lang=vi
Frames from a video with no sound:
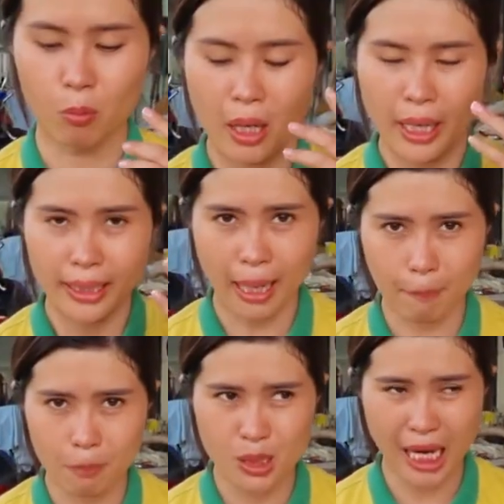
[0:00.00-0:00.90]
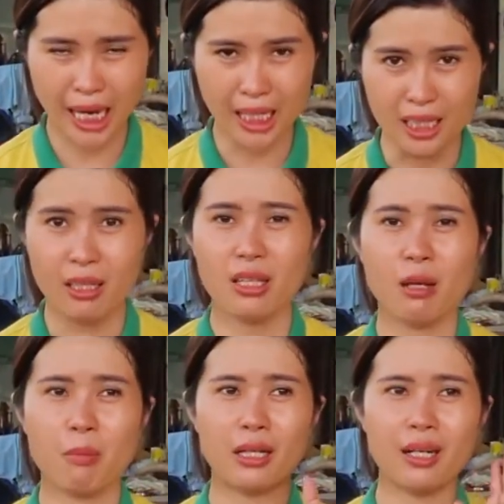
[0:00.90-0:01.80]
không 5 trái
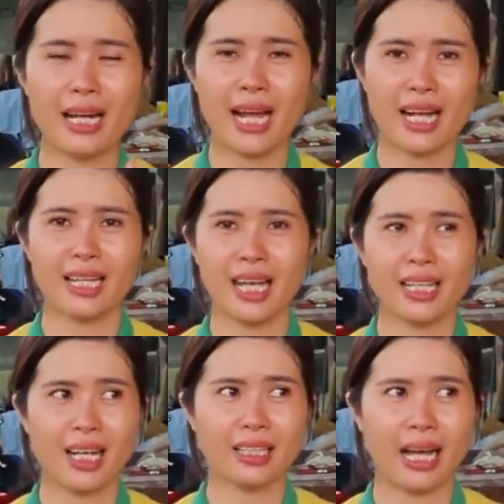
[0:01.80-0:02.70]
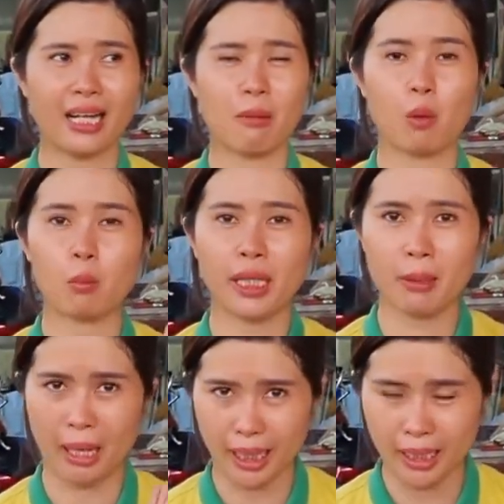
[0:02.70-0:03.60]
nhưng mà nó ra cái cân nặng là 1
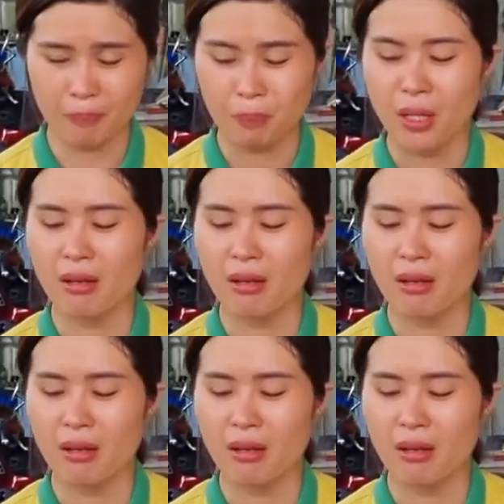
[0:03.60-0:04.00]
kg 7